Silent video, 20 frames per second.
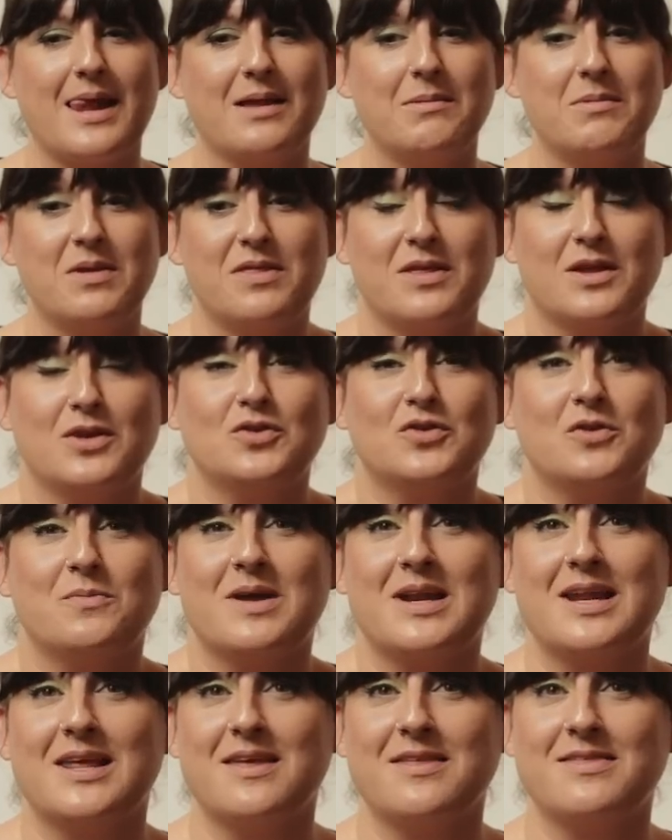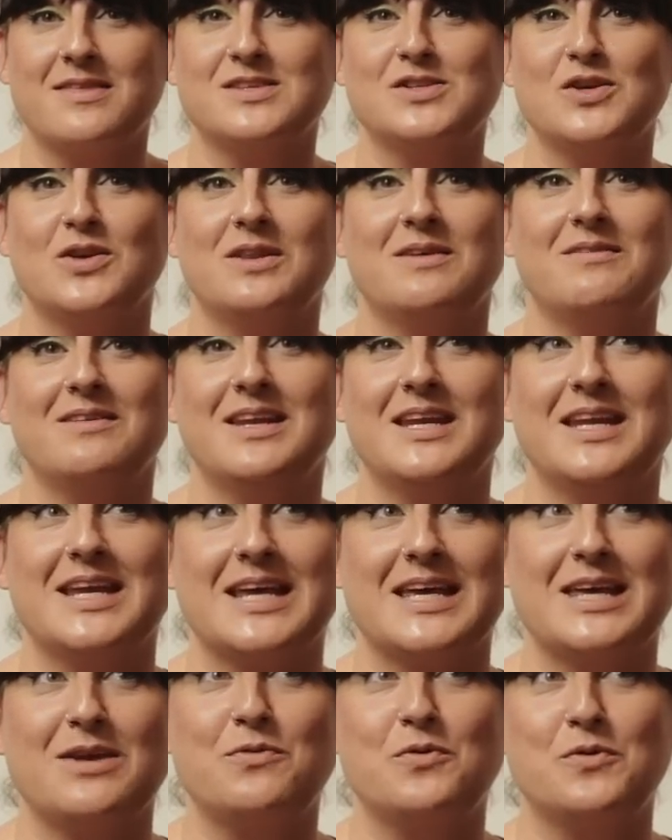me hicieron tomar la decisión de venir
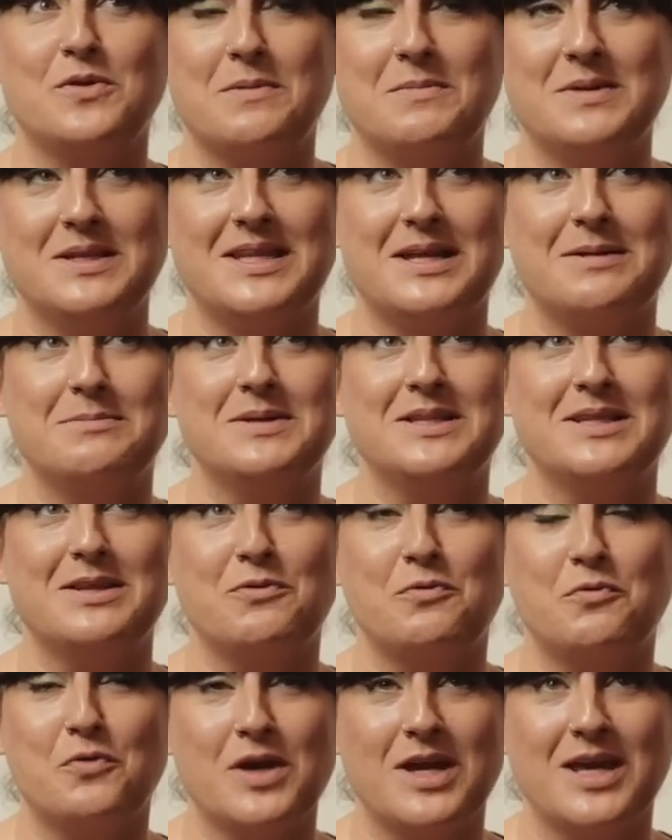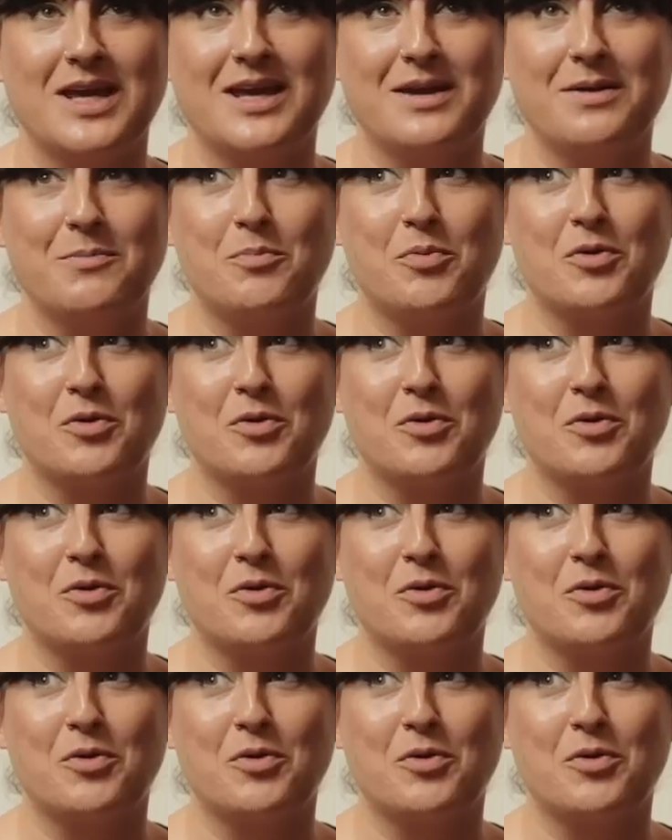aquí fundamentalmente fue